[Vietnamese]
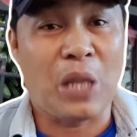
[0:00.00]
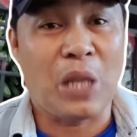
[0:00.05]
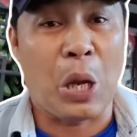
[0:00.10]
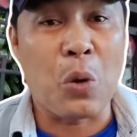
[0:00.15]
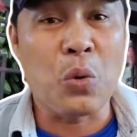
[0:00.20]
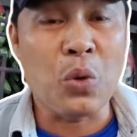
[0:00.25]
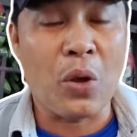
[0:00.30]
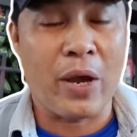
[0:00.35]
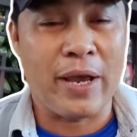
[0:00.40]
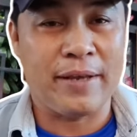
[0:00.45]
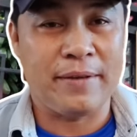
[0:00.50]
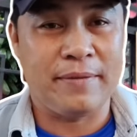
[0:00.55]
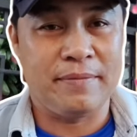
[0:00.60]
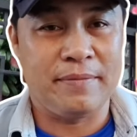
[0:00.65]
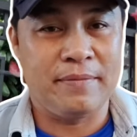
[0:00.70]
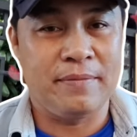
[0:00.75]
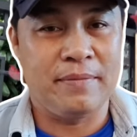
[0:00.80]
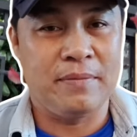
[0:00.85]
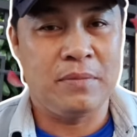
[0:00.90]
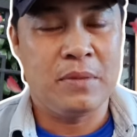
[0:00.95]
tẩu thoát
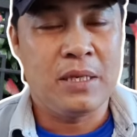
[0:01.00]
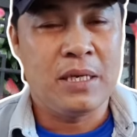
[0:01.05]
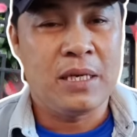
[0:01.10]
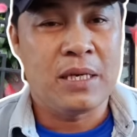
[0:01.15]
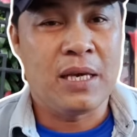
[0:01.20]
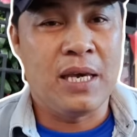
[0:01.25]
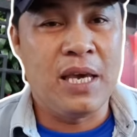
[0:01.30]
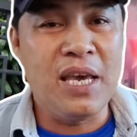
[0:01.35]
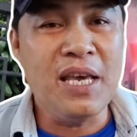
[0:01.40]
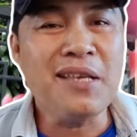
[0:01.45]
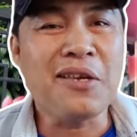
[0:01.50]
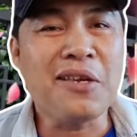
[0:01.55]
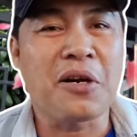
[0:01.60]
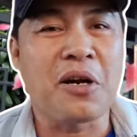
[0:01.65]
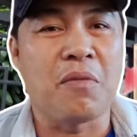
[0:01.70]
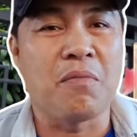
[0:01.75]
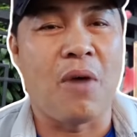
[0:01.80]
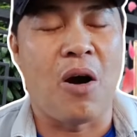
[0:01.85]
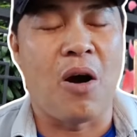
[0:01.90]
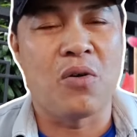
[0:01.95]
khiến cho
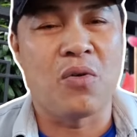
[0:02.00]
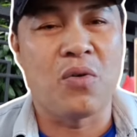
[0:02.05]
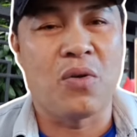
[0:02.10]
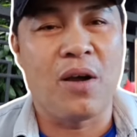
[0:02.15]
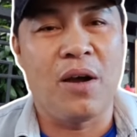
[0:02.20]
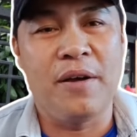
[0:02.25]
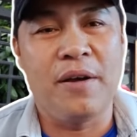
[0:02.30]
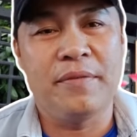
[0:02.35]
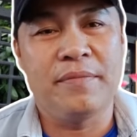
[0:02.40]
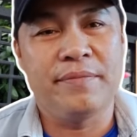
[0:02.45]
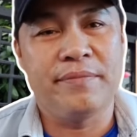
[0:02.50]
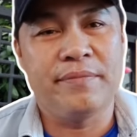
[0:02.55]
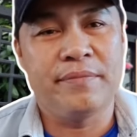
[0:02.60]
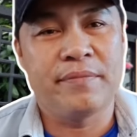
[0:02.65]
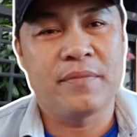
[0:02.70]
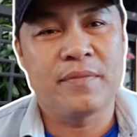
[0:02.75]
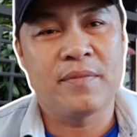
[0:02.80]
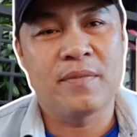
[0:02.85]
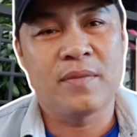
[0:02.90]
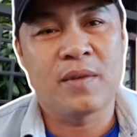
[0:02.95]
đồng bọn của nó
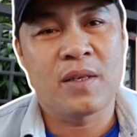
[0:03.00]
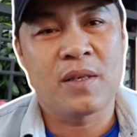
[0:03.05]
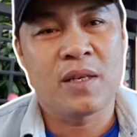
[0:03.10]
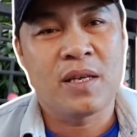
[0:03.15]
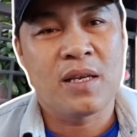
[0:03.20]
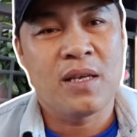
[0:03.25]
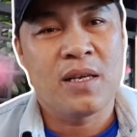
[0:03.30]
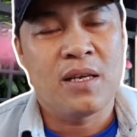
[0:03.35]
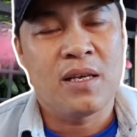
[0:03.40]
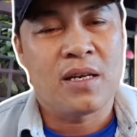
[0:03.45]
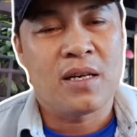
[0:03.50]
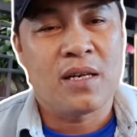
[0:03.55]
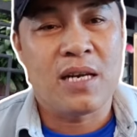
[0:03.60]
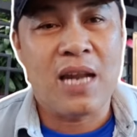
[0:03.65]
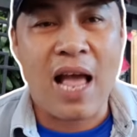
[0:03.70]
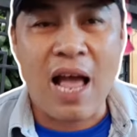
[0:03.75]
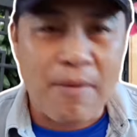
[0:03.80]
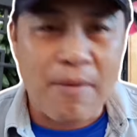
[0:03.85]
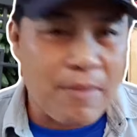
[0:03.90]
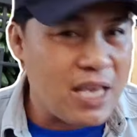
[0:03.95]

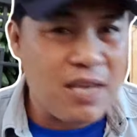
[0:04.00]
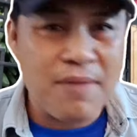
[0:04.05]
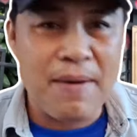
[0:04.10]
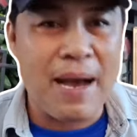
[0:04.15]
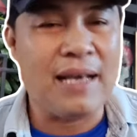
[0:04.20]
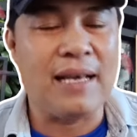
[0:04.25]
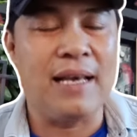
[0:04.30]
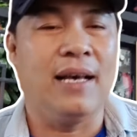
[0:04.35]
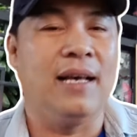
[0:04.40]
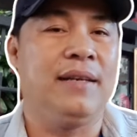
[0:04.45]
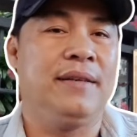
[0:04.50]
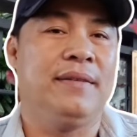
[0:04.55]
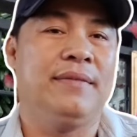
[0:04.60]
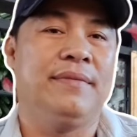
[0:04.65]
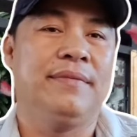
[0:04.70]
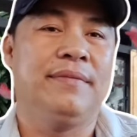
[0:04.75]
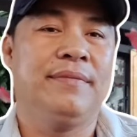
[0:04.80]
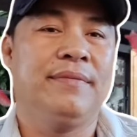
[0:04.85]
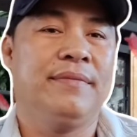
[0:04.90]
là bị bắt hết